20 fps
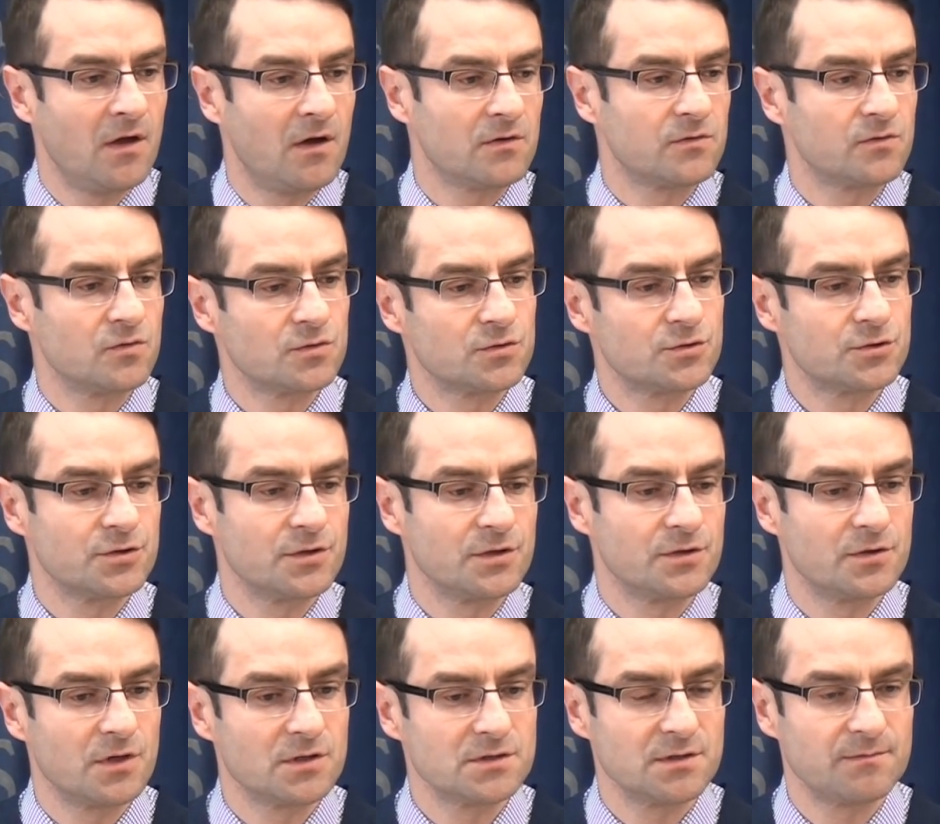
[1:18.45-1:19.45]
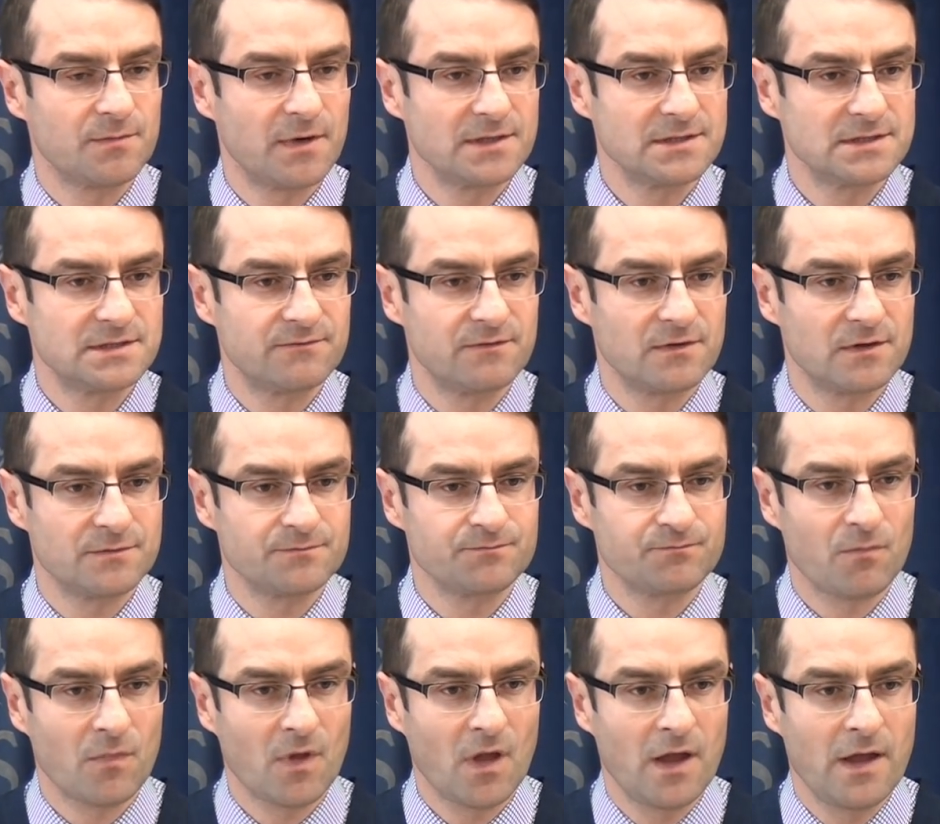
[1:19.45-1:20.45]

Otóż, drodzy Państwo,